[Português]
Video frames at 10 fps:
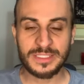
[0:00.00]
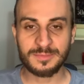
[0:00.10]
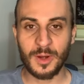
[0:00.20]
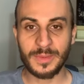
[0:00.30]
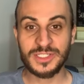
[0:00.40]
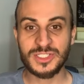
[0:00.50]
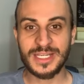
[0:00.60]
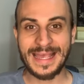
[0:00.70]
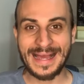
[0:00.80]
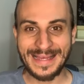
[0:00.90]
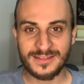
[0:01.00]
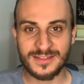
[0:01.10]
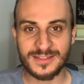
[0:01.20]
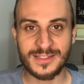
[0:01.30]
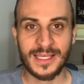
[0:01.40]
principalmente de
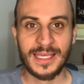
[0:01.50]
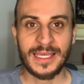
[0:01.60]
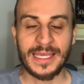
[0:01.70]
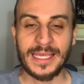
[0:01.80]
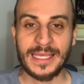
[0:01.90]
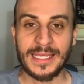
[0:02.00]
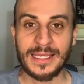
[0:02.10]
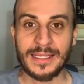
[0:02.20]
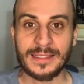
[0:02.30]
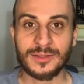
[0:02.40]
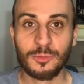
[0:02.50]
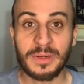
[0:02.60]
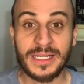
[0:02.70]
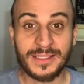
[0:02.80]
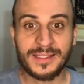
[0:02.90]
gases, é, no
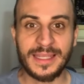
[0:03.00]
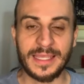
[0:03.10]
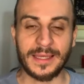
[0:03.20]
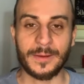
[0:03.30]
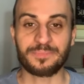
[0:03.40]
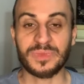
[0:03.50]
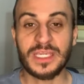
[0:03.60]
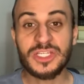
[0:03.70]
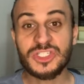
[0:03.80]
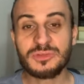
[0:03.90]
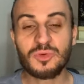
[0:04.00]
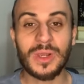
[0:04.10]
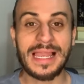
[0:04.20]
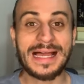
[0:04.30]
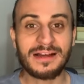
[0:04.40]
planeta Terra
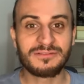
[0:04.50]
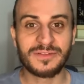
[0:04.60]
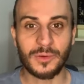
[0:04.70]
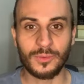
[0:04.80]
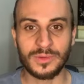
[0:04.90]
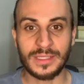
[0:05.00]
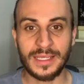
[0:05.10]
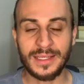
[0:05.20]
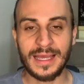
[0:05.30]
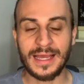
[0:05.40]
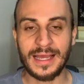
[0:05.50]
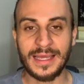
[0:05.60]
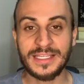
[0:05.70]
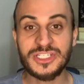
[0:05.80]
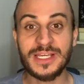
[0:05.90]
estimulavam né, a, a,
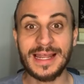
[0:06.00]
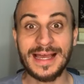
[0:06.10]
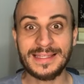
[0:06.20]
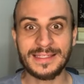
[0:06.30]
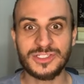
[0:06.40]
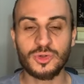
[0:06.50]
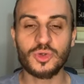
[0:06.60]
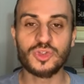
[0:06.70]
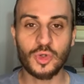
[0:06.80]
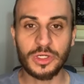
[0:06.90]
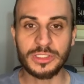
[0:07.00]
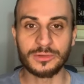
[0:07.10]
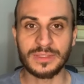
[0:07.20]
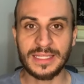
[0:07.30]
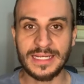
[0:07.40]
retirada de
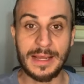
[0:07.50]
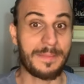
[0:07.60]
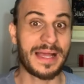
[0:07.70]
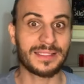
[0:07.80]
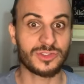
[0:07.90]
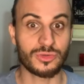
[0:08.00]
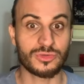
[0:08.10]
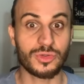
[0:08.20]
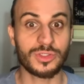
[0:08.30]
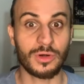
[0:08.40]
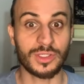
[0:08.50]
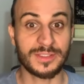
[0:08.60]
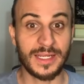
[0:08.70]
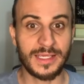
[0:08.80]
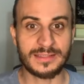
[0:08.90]
ozônio, né, da camada de ozônio,
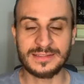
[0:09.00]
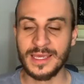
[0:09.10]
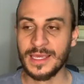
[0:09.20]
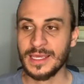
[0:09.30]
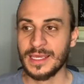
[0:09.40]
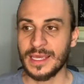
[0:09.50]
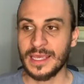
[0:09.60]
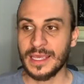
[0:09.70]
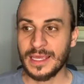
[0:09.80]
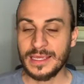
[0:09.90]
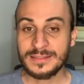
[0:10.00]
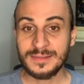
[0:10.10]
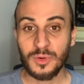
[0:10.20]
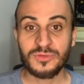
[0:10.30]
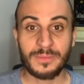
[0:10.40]
O3, é,
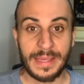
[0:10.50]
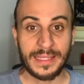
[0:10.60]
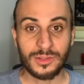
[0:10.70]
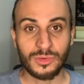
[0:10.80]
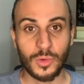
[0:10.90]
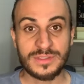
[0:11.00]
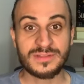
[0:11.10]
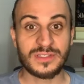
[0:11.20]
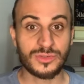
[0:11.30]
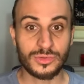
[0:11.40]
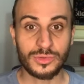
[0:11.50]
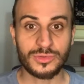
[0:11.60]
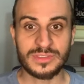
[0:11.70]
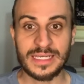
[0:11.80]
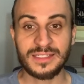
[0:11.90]
esse movimento ou esses
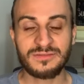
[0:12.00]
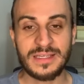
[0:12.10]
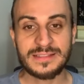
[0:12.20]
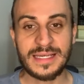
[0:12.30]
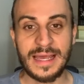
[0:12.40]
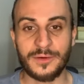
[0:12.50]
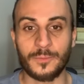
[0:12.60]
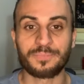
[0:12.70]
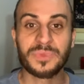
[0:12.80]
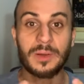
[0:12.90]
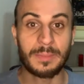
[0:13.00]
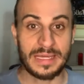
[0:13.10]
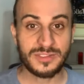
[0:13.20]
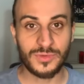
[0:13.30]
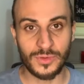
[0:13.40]
estudos cada vez ganharam
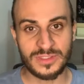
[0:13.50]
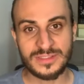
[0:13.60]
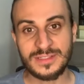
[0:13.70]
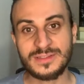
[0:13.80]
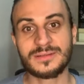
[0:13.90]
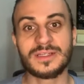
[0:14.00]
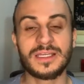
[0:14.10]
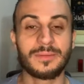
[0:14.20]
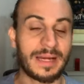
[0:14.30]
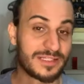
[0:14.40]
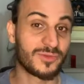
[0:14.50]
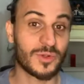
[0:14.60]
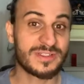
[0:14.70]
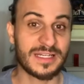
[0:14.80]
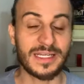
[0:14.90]
mais forças, mais
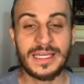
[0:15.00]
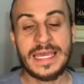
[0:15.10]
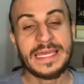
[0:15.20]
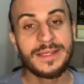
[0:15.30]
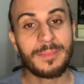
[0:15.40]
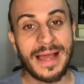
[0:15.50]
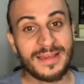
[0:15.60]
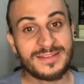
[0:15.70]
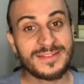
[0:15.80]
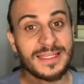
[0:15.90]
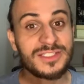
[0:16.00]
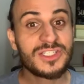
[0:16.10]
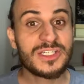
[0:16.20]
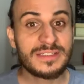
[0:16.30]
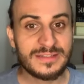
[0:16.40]
força, né? E mais
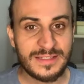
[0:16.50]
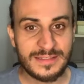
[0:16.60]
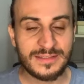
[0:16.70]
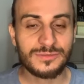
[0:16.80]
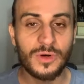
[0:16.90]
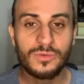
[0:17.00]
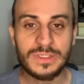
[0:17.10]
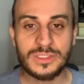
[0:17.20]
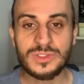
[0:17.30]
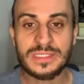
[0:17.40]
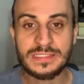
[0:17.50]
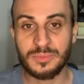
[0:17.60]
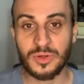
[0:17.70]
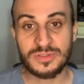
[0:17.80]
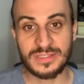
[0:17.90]
cientistas envolvidos nesse
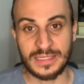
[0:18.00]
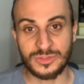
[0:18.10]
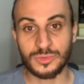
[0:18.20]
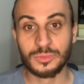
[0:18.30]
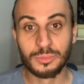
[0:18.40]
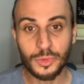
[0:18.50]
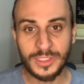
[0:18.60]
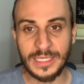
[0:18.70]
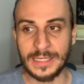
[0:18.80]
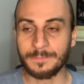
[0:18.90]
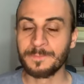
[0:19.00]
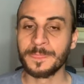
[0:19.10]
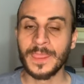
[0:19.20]
processo. Por quê?